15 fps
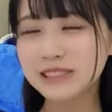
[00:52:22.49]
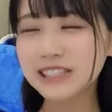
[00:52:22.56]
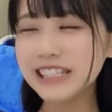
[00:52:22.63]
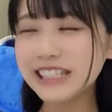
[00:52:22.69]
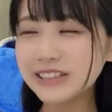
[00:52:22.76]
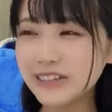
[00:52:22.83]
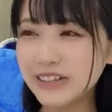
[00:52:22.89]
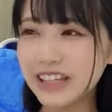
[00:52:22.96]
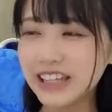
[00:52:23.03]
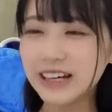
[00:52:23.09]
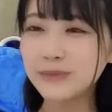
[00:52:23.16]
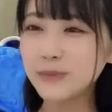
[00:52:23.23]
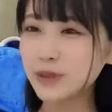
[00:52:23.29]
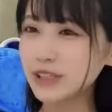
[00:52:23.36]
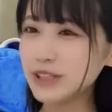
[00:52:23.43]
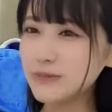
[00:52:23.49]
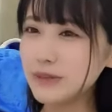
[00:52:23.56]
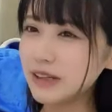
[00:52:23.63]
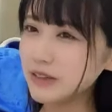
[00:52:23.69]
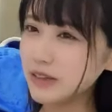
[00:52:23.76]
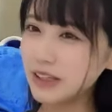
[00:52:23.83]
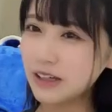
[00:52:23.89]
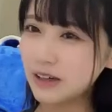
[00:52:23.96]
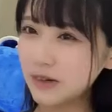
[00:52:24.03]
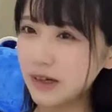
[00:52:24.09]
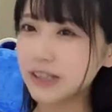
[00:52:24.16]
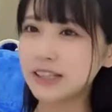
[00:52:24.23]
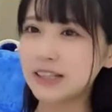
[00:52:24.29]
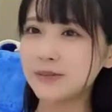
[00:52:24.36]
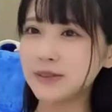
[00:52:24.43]
次の部屋もう今の部
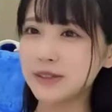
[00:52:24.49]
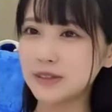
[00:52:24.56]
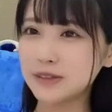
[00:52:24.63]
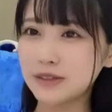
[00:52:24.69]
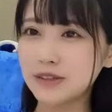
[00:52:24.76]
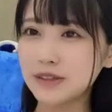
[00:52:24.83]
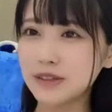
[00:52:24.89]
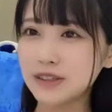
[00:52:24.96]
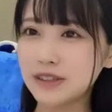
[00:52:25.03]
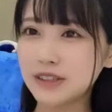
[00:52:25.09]
屋は諦めてる